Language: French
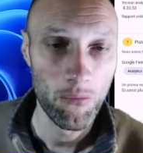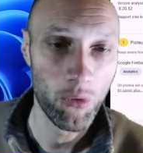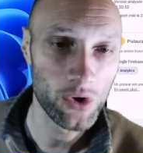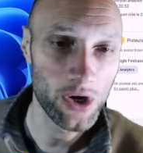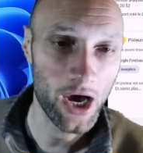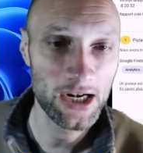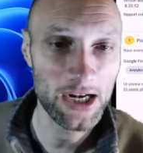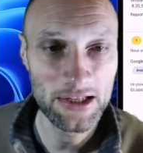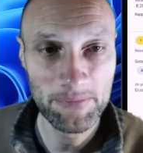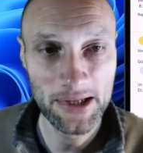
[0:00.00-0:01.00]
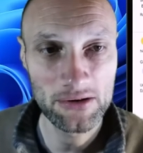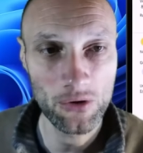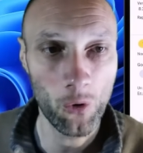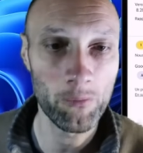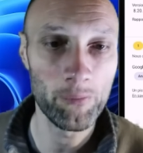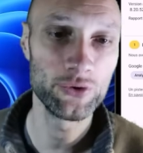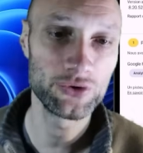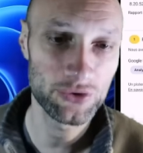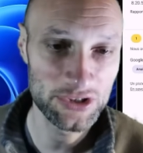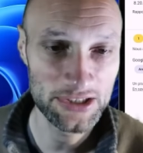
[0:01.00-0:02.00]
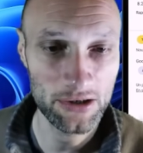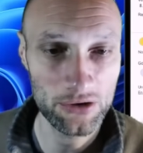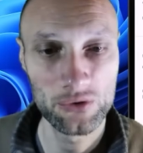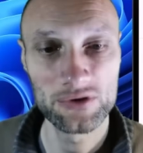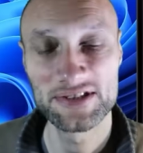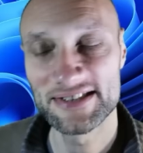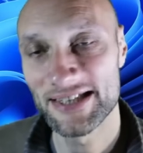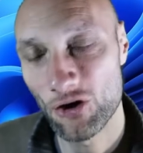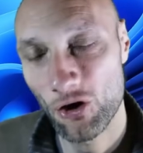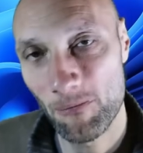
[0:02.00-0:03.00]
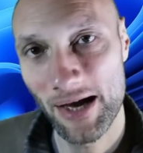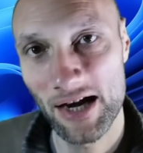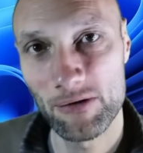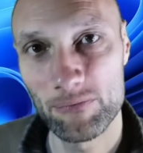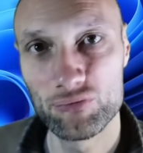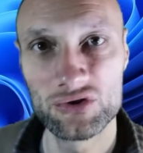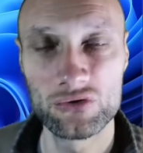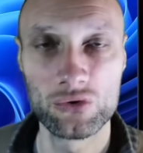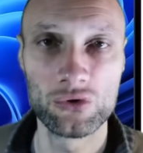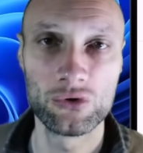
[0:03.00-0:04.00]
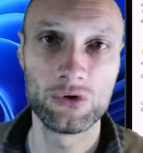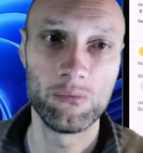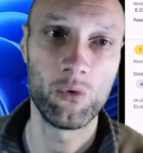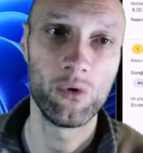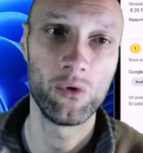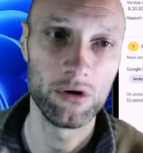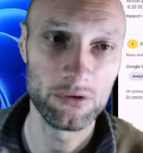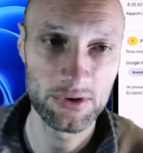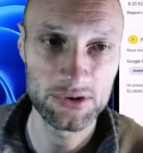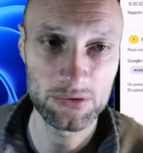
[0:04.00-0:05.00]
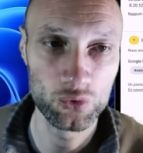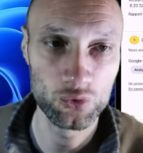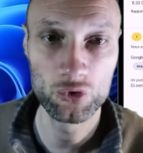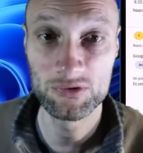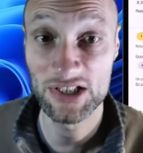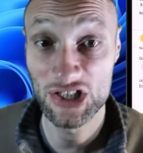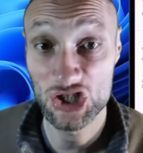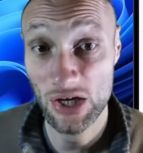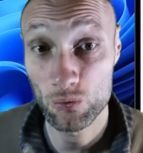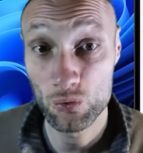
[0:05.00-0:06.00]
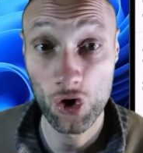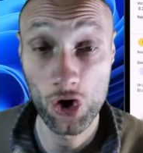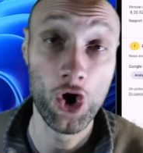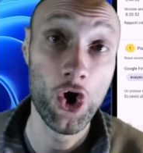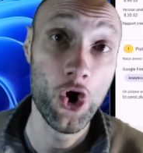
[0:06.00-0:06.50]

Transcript: Bon, là, à la limite, on peut se dire que c'est normal puisque, bon, euh, de toute façon, YouTube, c'est déjà Google.